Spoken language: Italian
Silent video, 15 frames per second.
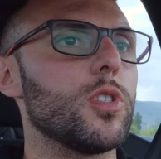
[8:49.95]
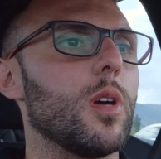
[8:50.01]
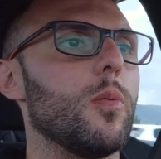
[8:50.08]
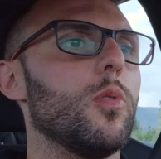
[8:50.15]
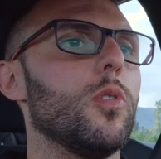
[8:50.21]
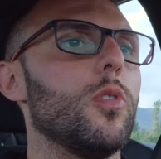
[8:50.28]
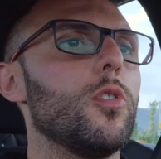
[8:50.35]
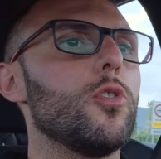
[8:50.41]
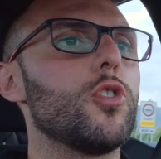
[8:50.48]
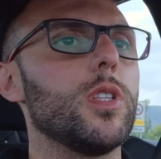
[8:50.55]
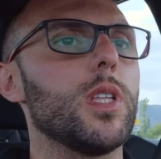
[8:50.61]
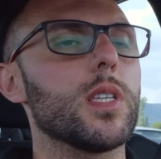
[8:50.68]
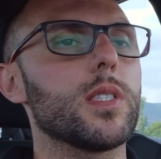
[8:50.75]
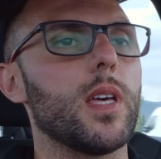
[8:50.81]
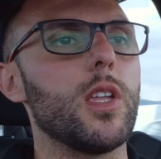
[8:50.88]
siamo
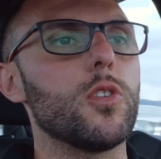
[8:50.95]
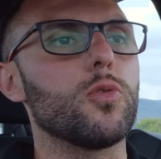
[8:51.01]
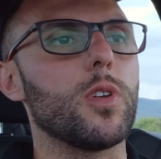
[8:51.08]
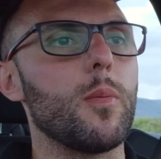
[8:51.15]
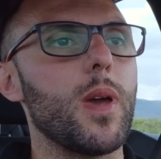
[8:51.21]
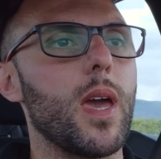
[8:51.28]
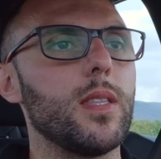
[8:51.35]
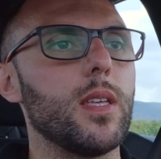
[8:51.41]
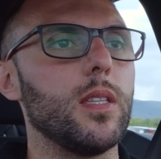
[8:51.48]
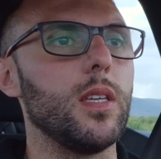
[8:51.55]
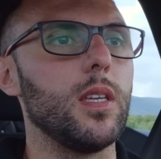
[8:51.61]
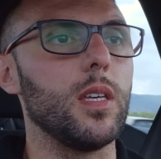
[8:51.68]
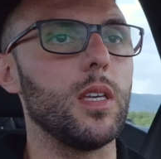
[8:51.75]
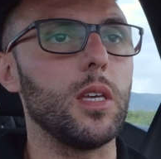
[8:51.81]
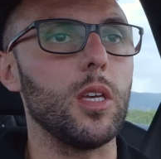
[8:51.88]
riusciti a stare su una media
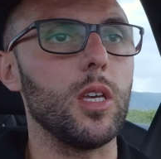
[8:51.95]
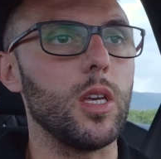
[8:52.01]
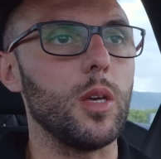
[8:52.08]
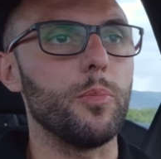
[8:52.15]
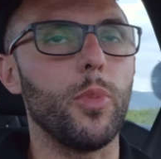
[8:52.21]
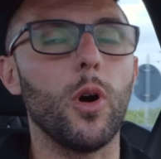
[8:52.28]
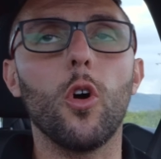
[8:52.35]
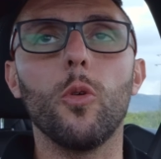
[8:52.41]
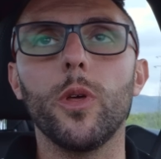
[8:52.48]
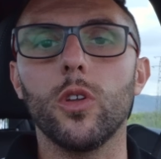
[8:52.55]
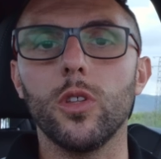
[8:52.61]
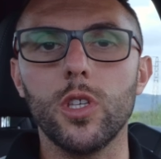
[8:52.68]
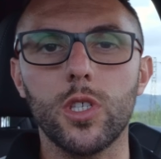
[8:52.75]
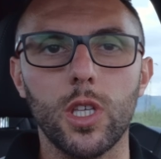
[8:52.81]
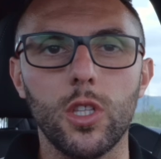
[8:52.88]
di poco meno
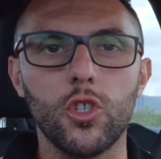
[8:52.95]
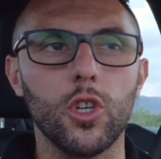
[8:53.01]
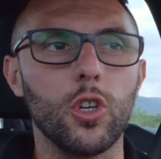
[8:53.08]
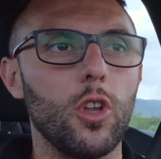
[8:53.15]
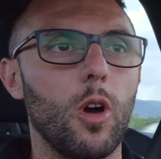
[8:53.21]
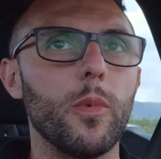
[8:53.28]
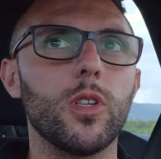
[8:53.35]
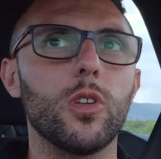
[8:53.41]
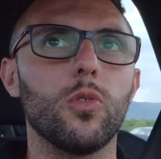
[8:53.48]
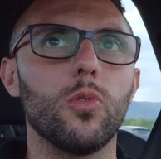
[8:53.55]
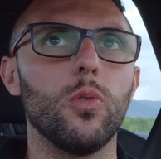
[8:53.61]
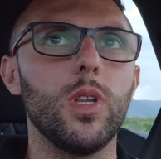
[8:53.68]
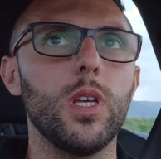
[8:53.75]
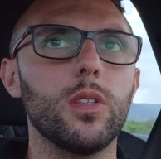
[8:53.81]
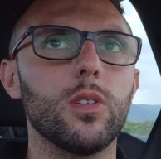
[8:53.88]
di 16 km con
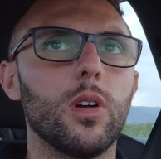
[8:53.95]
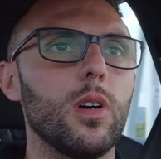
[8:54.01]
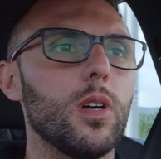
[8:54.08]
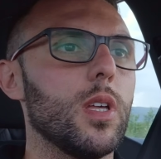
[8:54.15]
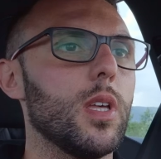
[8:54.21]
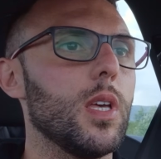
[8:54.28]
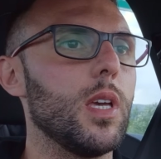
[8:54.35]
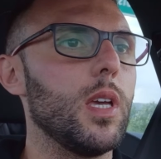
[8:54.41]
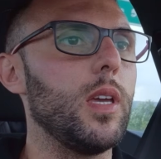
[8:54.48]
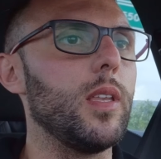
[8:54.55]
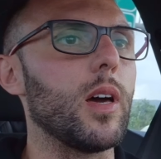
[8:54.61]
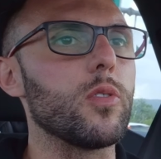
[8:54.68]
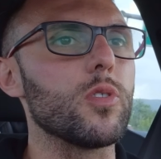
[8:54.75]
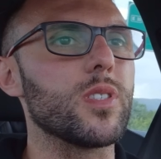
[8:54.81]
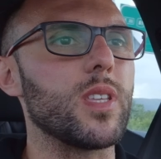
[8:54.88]
un litro, in
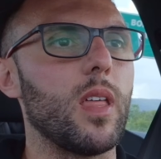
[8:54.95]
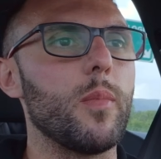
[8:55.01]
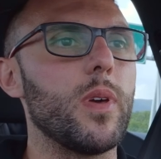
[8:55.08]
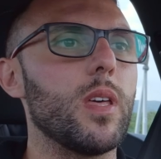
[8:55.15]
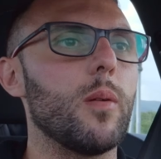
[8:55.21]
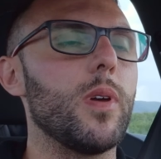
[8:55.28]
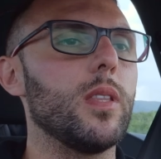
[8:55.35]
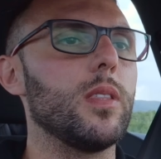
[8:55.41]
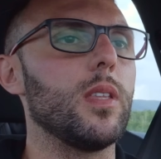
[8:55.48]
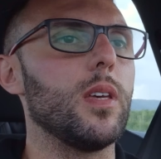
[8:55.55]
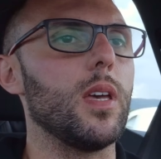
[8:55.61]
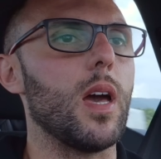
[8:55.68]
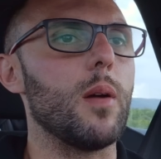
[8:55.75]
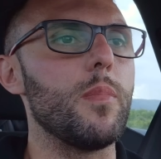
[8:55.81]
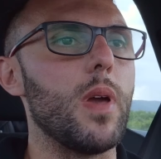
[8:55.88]
autostrada
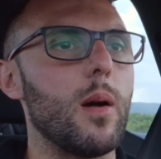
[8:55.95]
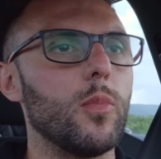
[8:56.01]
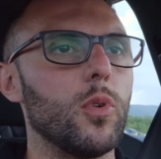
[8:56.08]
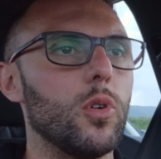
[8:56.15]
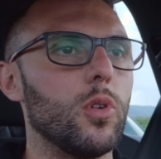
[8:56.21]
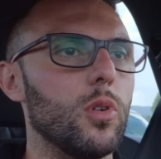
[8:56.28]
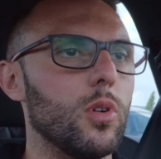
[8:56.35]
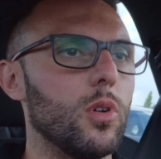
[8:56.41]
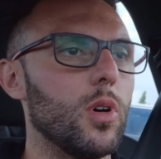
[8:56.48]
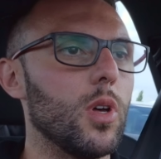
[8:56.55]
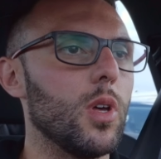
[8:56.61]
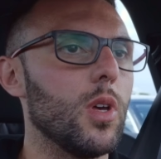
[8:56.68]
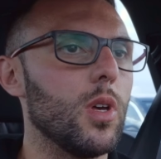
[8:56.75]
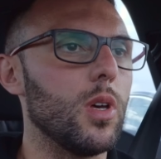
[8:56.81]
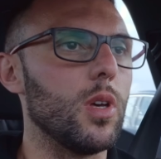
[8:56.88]
mediamente abbiamo,
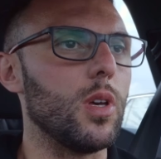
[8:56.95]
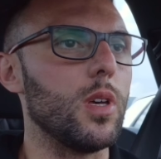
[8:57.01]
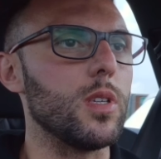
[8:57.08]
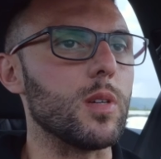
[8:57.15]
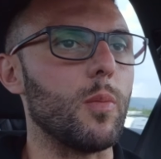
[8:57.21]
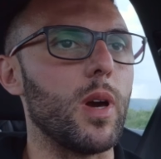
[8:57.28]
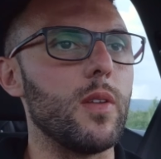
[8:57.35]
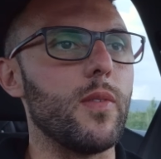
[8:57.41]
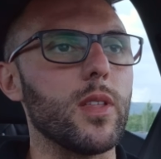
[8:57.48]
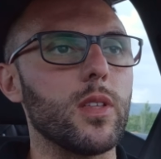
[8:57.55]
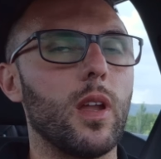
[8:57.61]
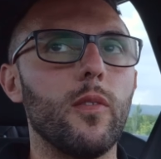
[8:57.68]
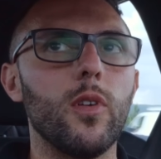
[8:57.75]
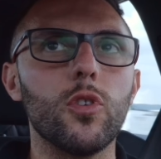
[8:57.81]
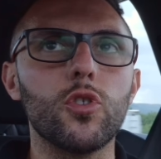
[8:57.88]
eh, siamo arrivati a
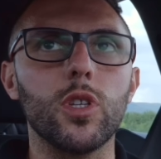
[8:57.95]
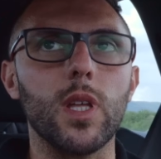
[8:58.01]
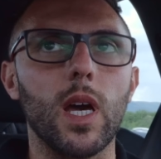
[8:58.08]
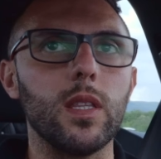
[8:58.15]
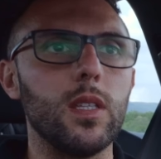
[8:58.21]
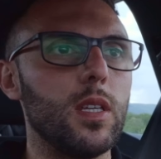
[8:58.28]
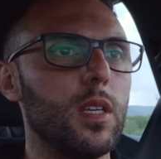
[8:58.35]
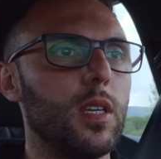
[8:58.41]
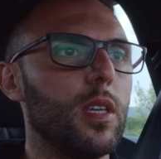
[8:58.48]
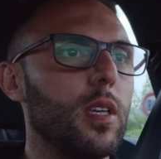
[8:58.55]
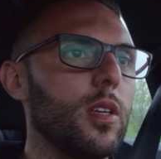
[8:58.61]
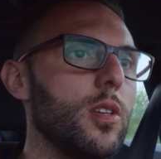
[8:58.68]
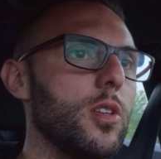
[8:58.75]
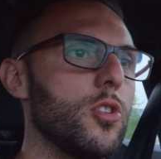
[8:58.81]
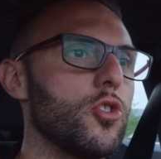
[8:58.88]
una velocità
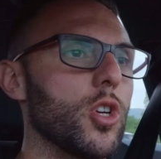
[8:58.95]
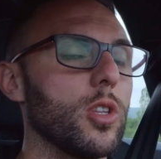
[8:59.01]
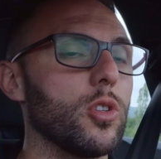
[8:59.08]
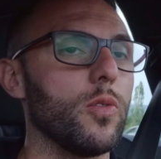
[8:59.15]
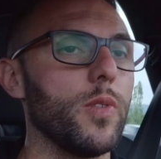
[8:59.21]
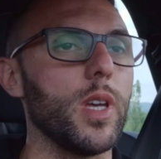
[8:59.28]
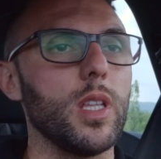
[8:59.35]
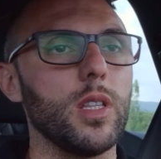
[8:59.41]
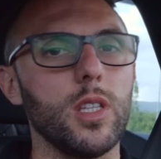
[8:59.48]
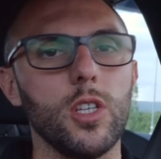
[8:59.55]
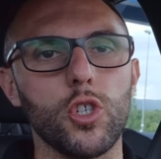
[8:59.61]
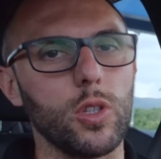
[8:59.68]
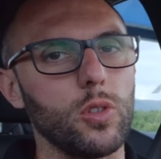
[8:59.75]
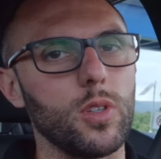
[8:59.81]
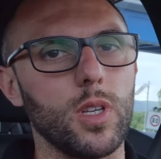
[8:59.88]
di
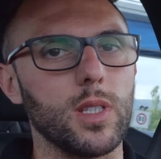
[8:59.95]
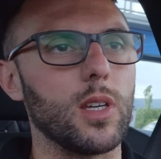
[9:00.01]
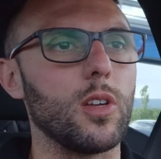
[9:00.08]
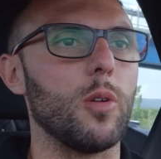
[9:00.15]
120-130